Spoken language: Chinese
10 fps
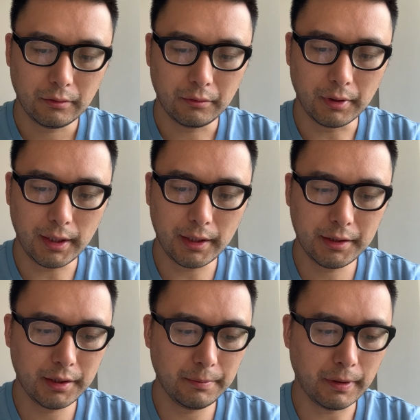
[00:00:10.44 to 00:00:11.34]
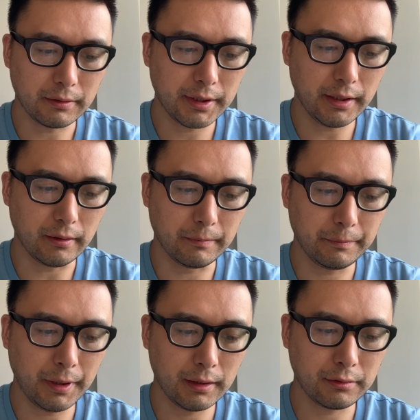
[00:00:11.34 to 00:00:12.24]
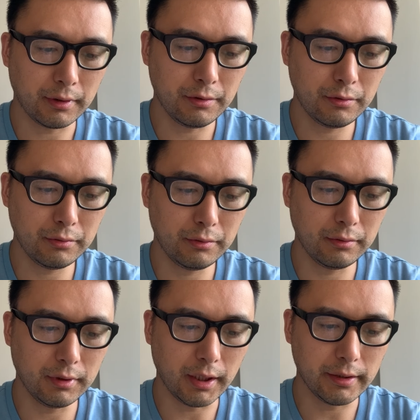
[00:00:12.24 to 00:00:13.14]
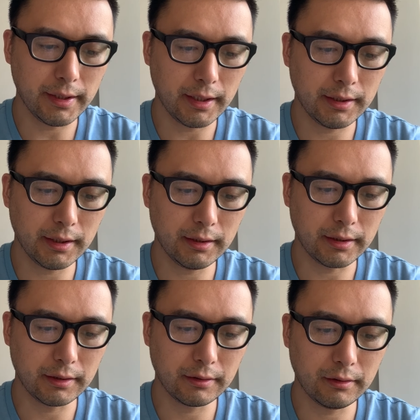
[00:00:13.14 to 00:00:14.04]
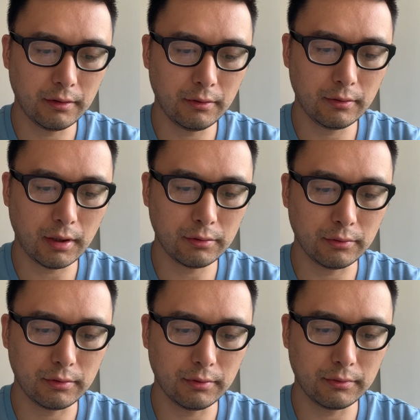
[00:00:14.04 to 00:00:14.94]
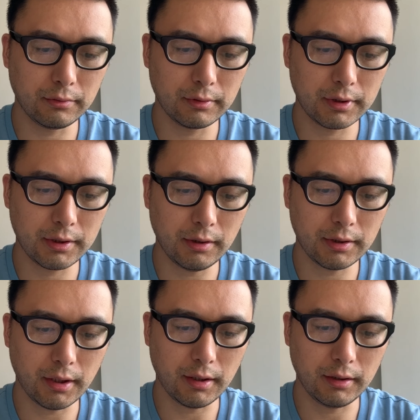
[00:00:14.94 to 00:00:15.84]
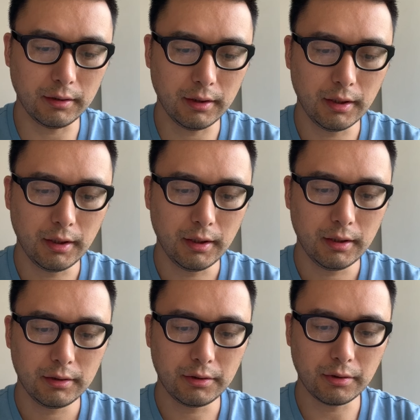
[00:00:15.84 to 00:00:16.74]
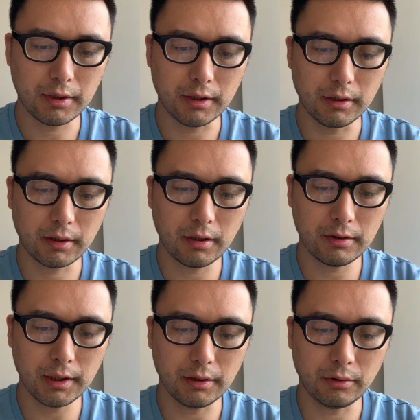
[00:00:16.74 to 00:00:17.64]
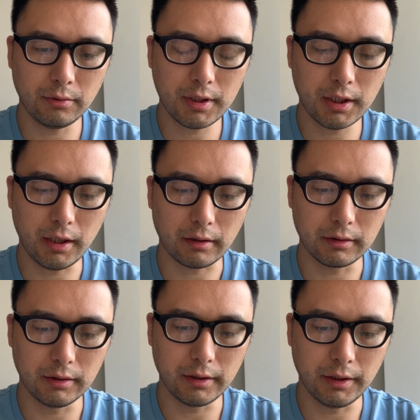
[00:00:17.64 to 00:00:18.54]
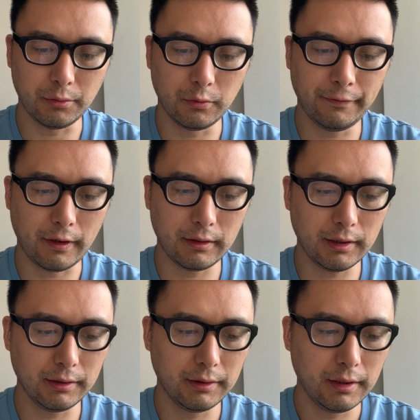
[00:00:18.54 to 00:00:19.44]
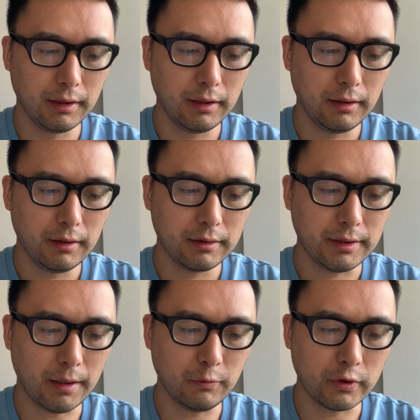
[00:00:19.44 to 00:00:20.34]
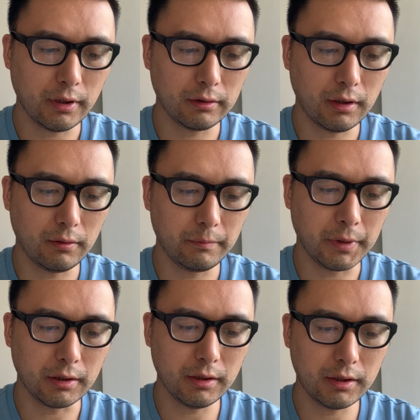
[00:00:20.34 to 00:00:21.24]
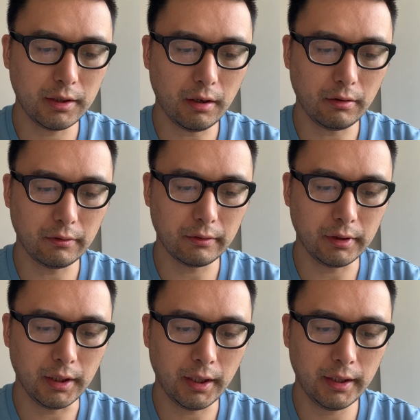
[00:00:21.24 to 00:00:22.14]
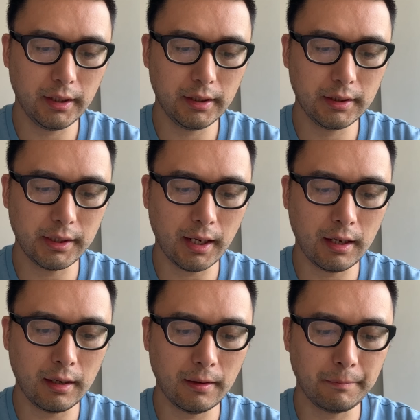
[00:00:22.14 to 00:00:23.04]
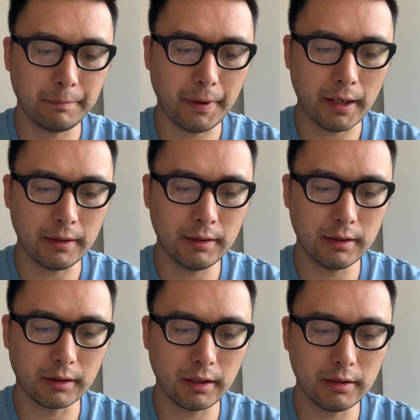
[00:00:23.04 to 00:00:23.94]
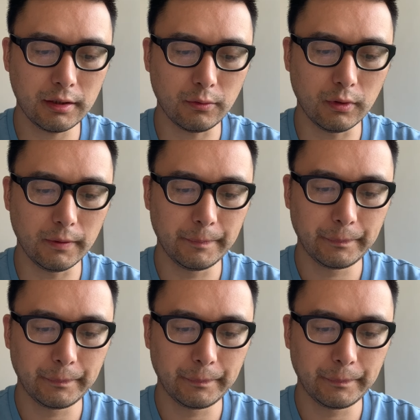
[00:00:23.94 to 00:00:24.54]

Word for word: 回来吃螃蟹，怕存住冷在心里。哦，老祖宗，笑笑儿，就是高兴，多吃两个也无妨了。贾母笑道：“明日叫你黑加白日跟着我，